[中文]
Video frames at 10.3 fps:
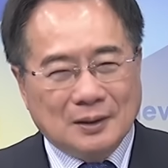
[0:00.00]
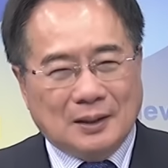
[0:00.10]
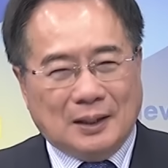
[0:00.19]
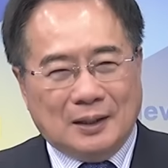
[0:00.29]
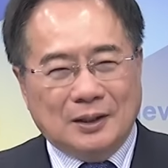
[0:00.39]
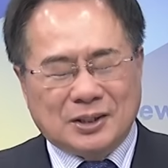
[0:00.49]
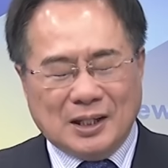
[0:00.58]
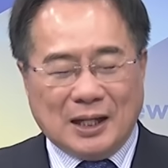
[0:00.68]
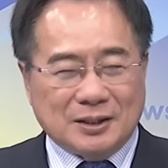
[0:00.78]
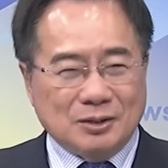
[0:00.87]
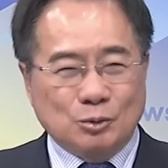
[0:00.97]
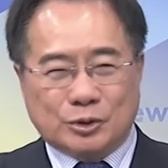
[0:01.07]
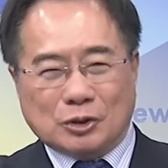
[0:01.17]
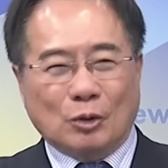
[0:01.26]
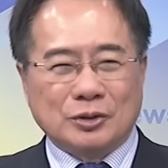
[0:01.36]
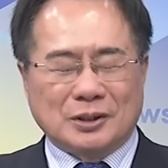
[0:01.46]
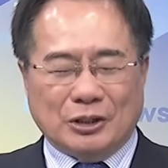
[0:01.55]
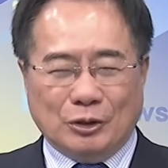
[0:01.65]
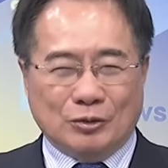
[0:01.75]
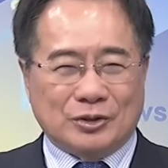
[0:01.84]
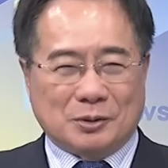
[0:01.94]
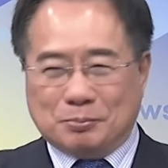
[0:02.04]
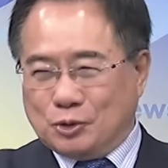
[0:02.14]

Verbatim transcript: 啊，而且它是五十公尺的游泳池，